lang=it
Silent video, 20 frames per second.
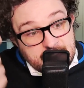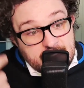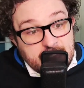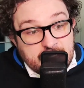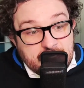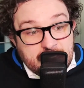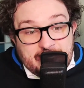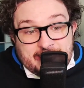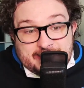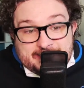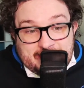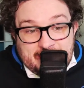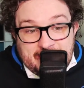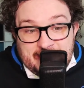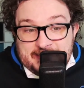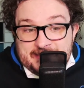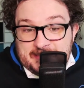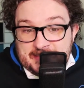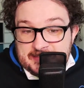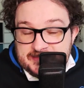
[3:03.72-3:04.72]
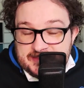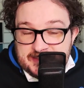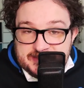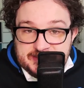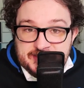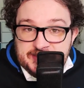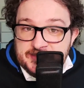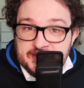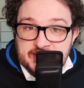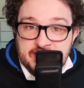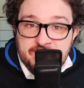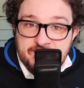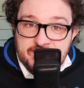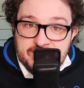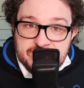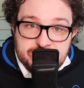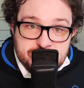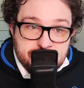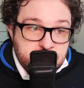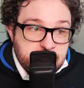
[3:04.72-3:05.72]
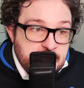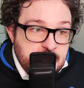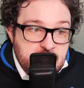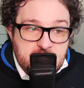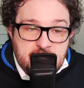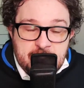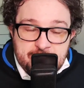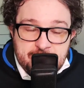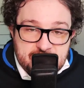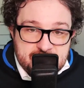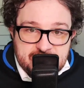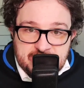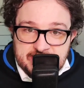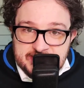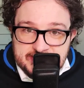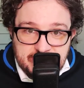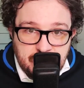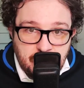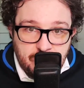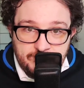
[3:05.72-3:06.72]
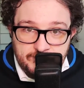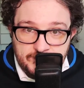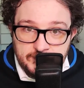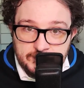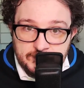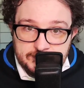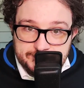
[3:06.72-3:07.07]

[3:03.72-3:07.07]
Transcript: Che l'Atalanta necessiti di difensori è abbastanza ovvio.